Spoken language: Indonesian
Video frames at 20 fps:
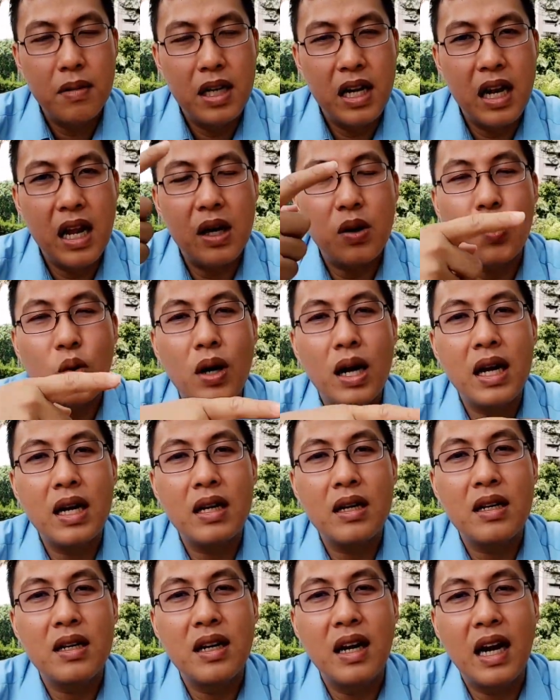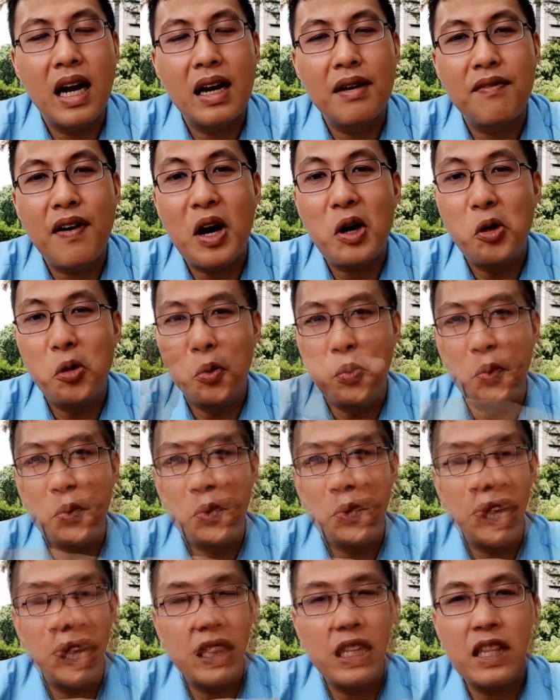dilakukan dengan vakum.
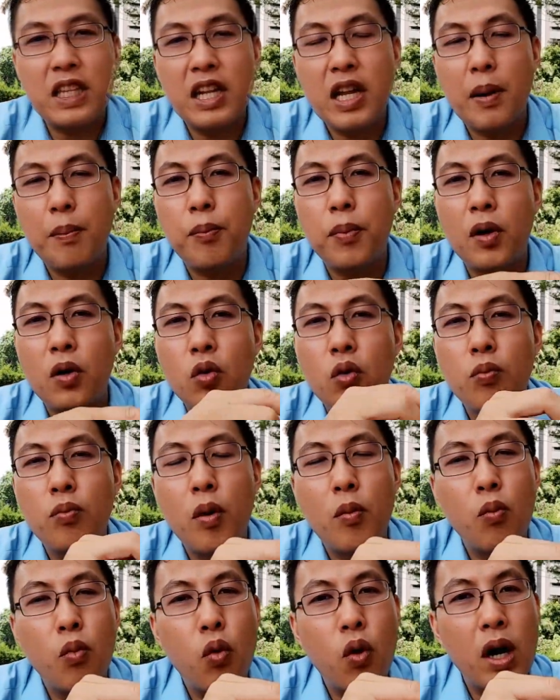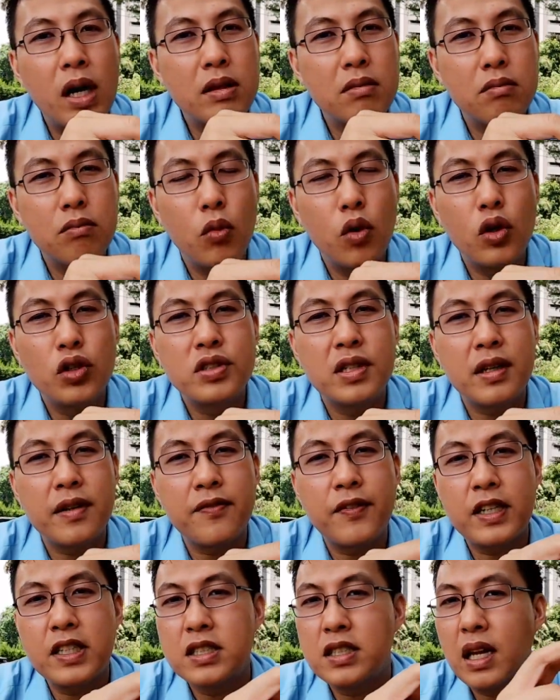Kita tidak perlu membuat mulut
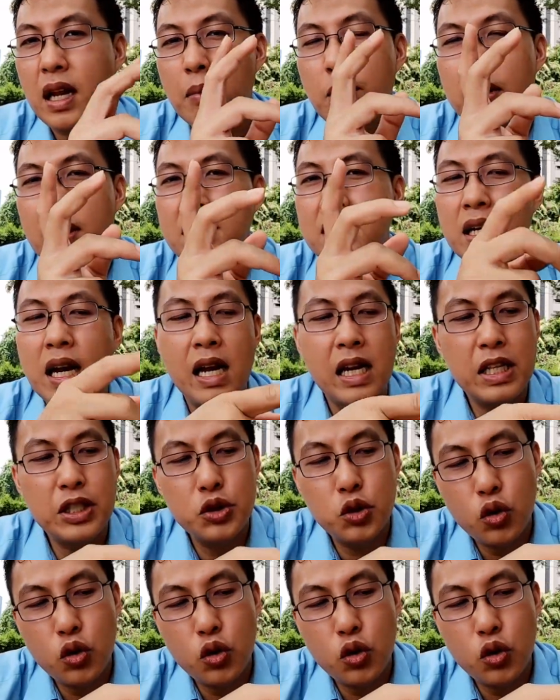serviks lebar sekali,